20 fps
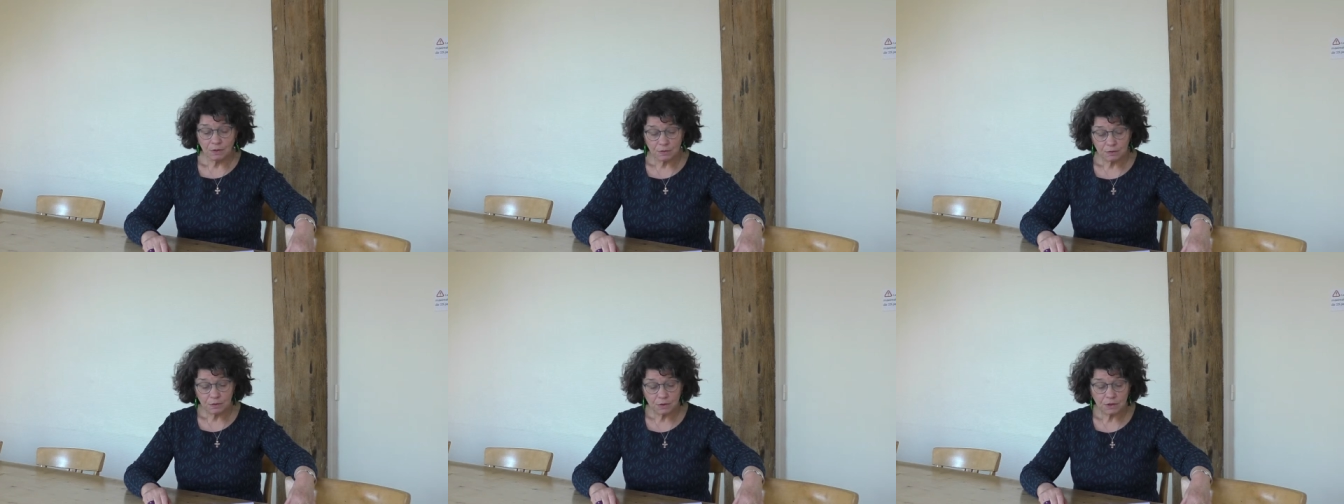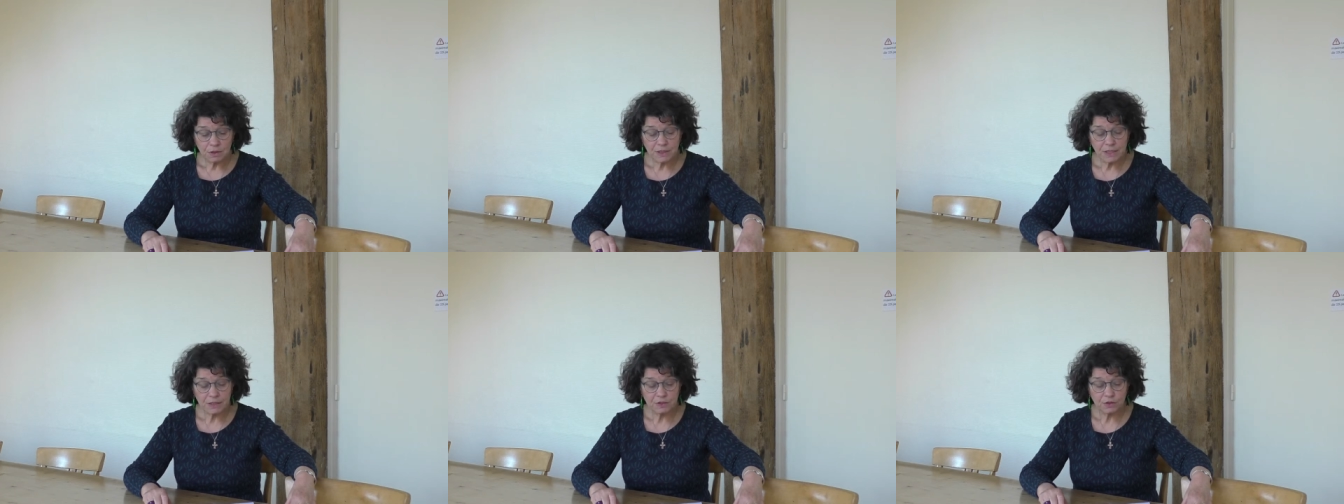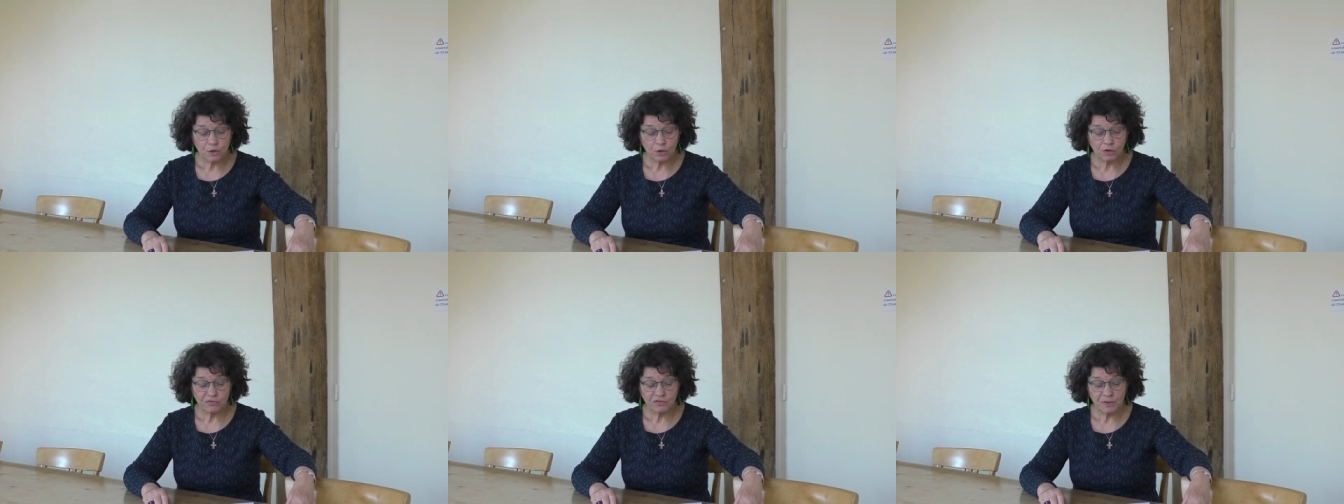
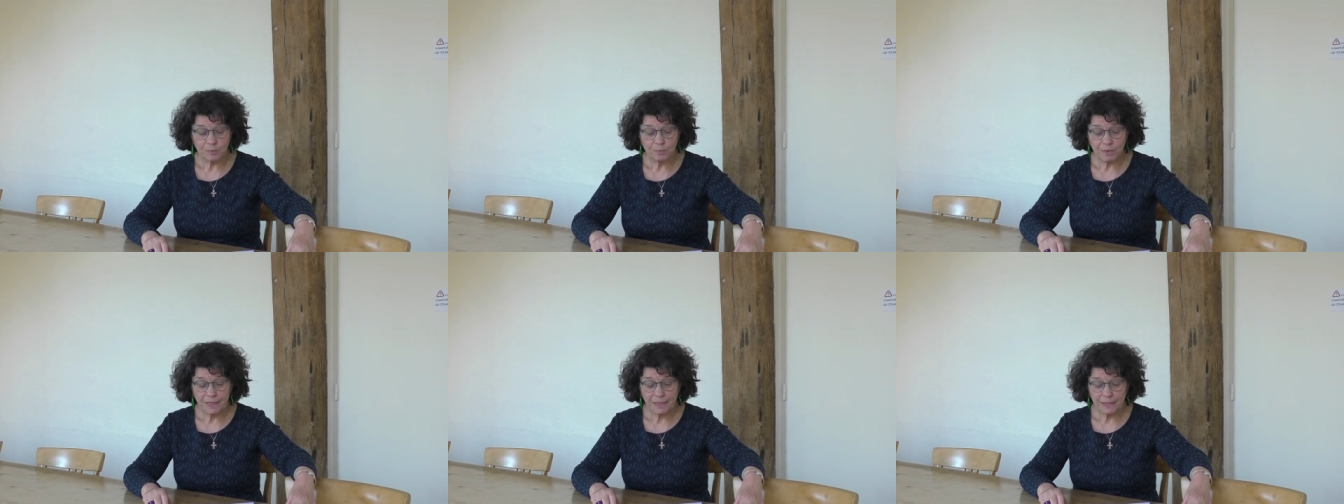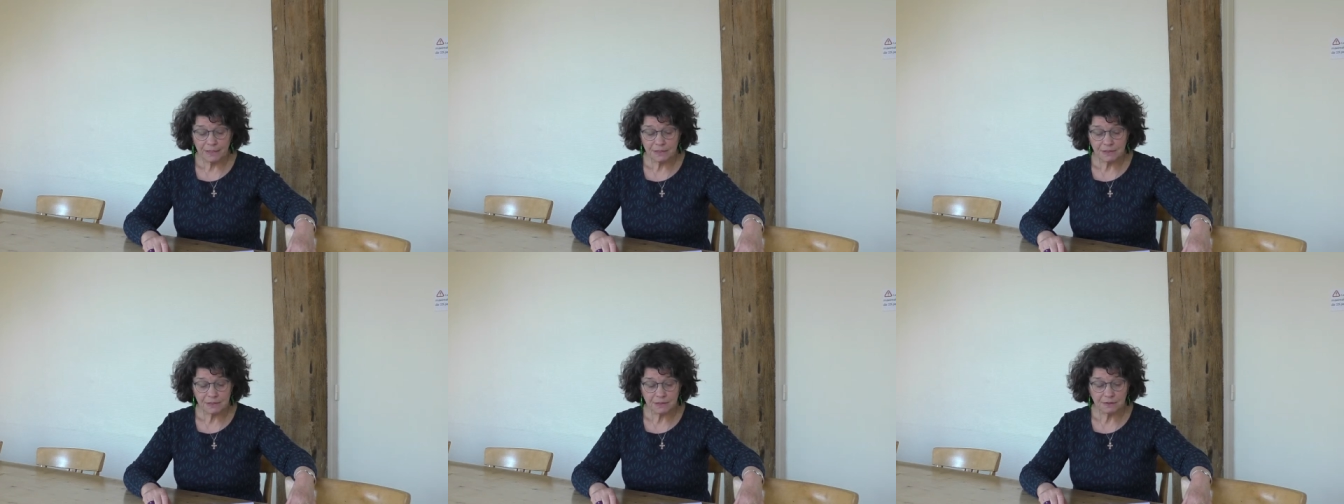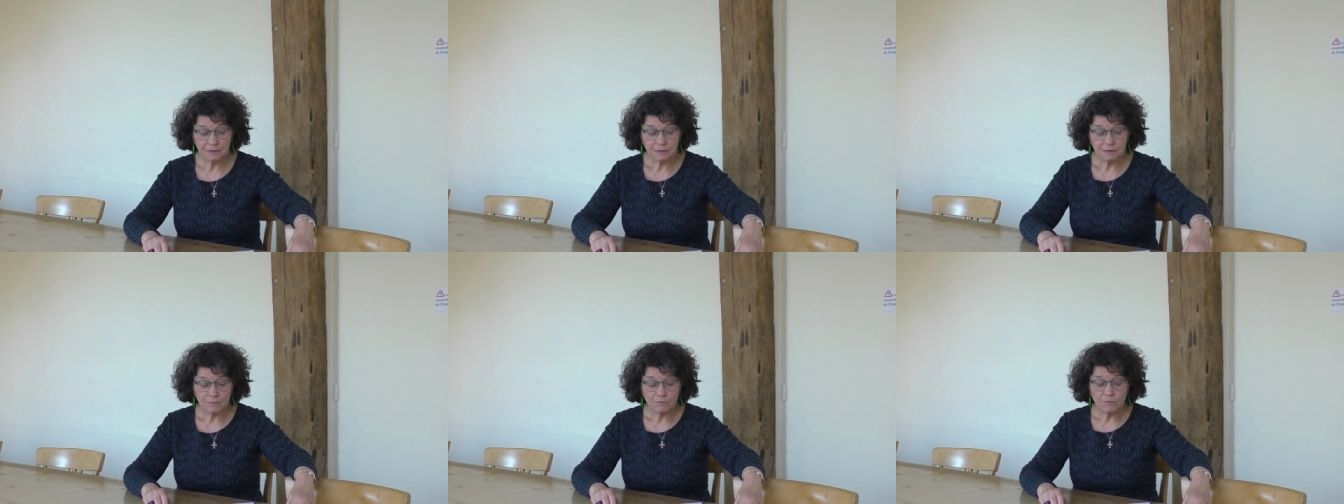reconnaissent leur faiblesse
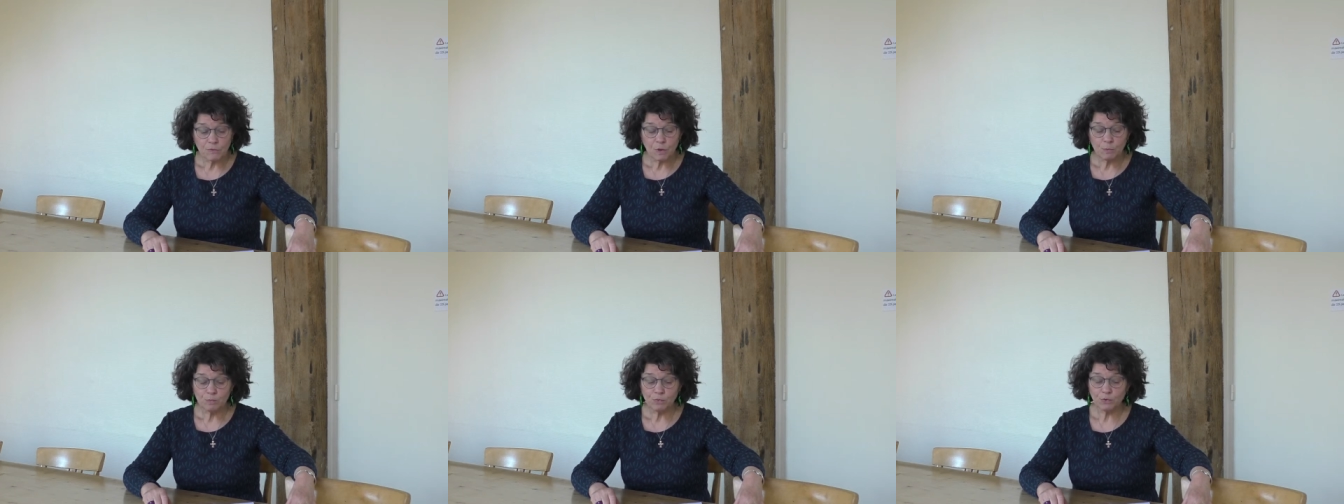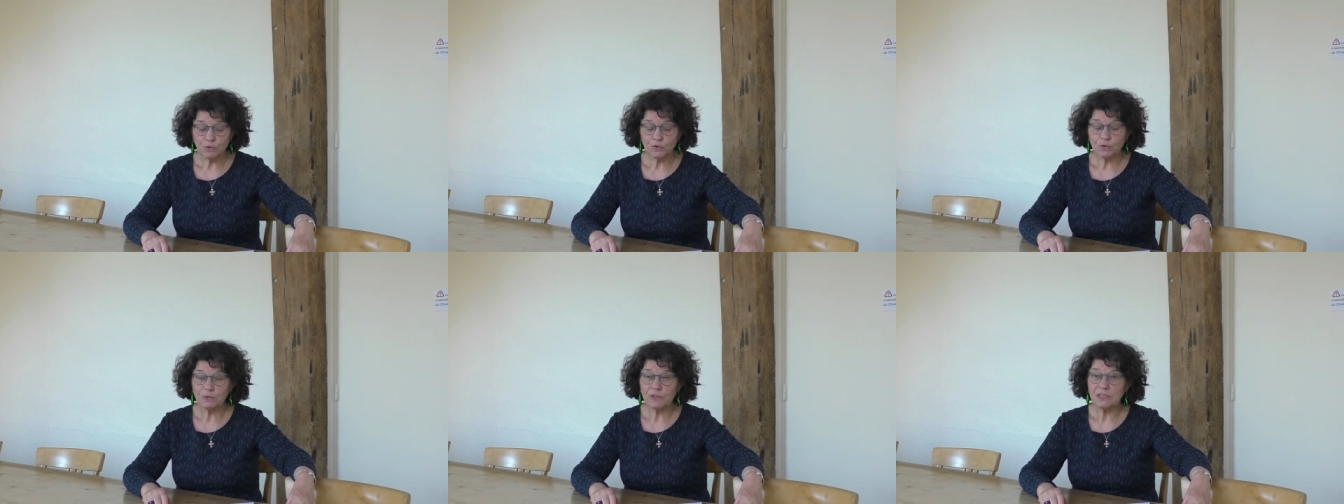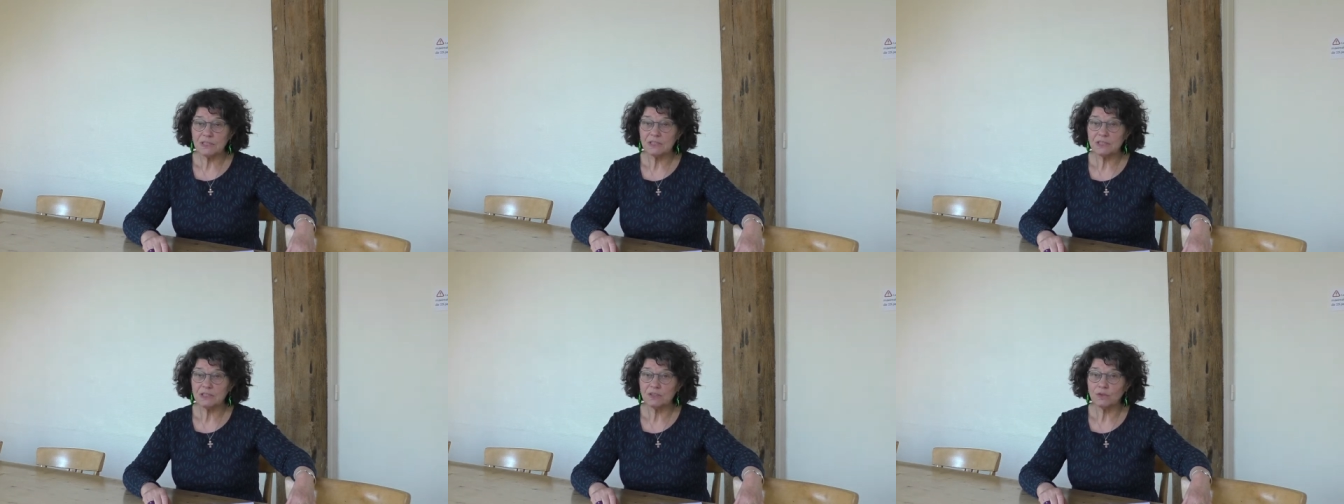pour se
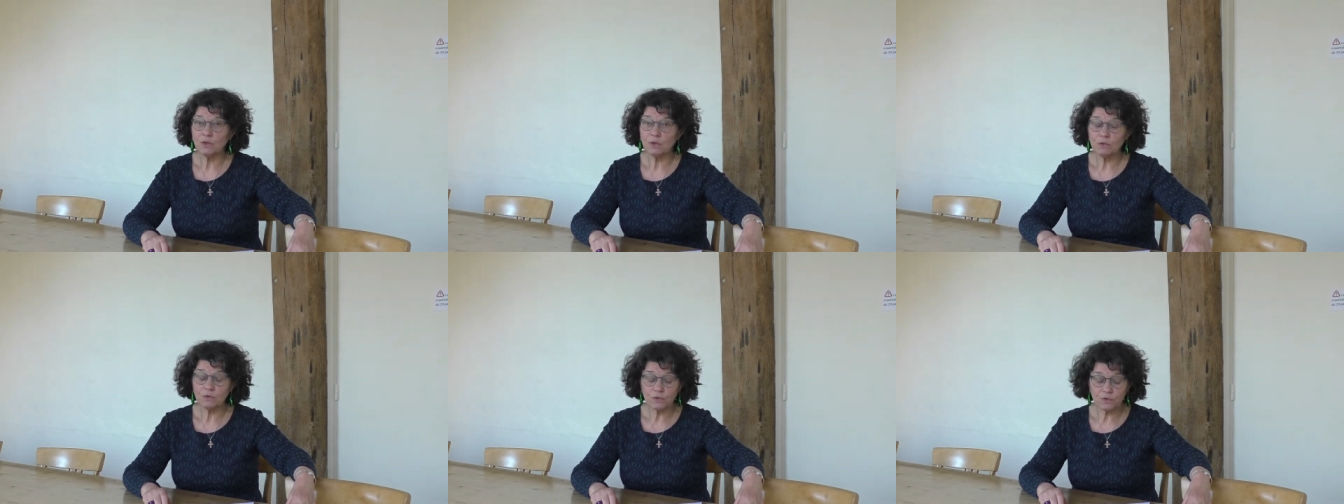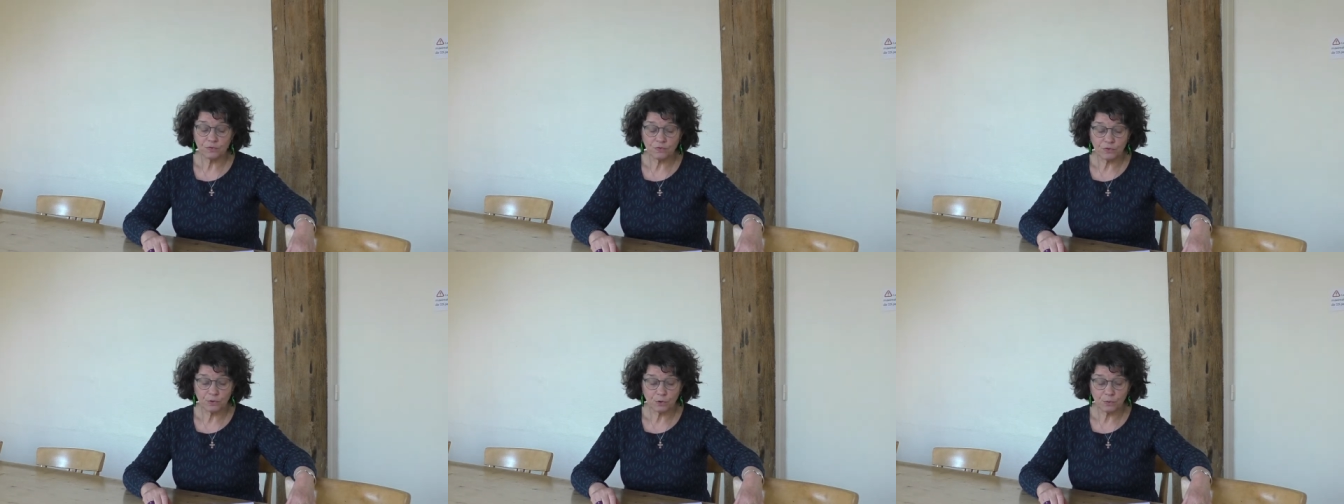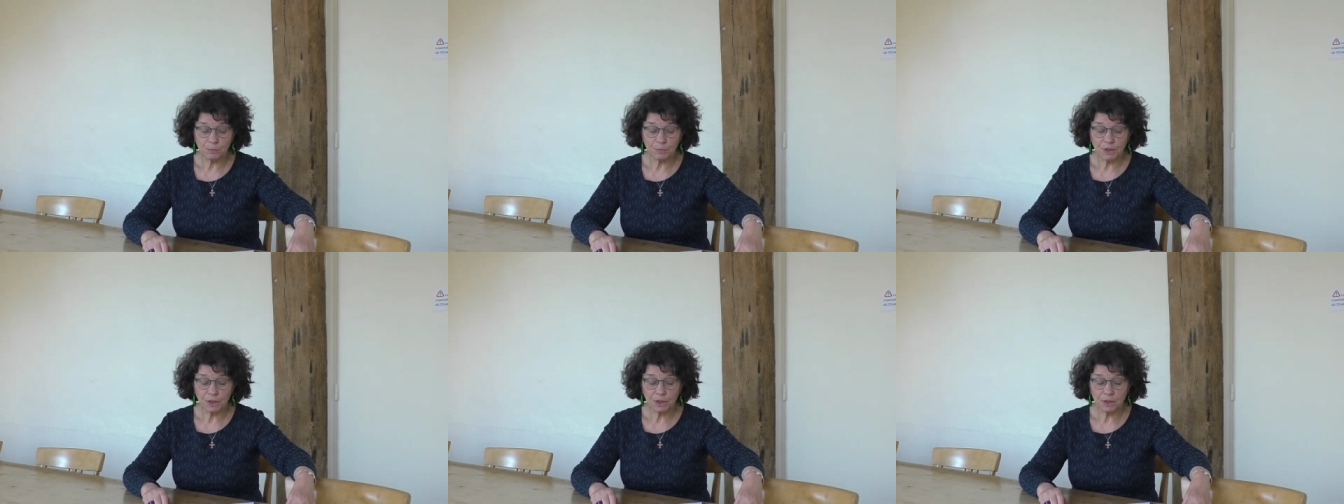laisser
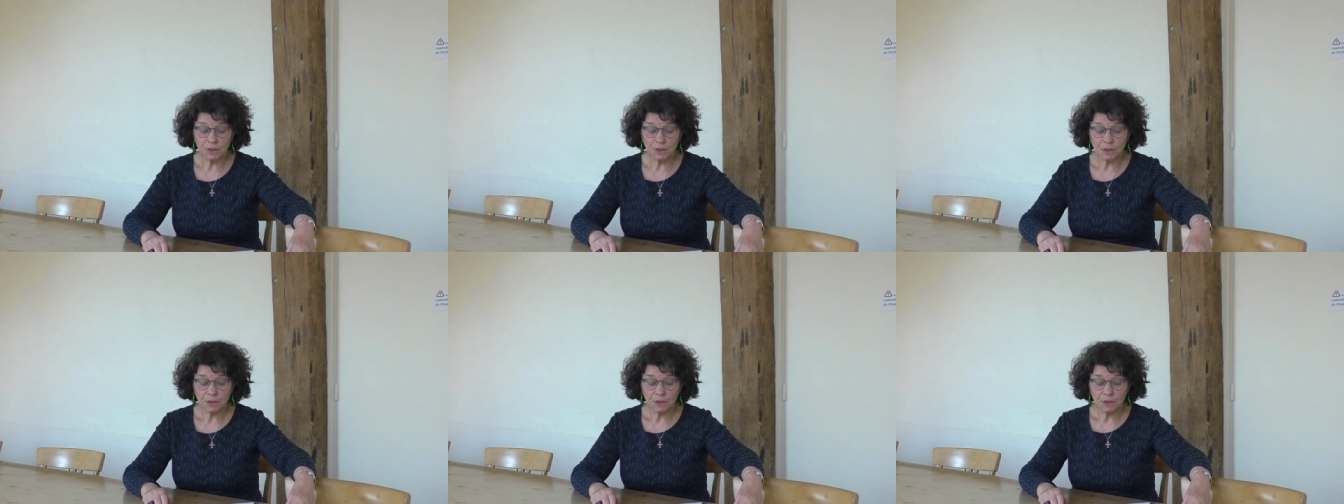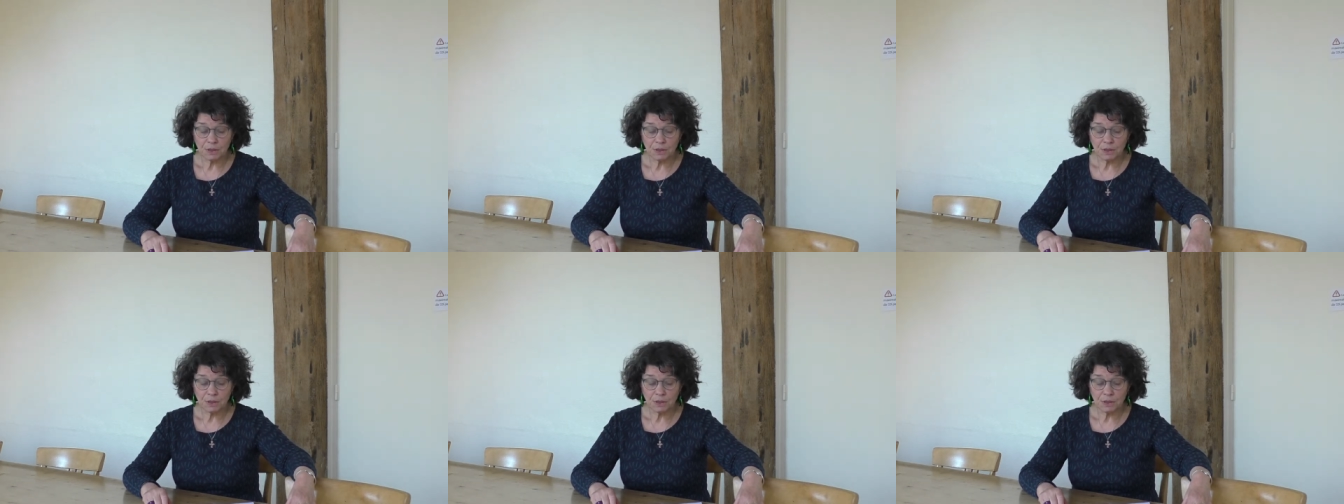transformer,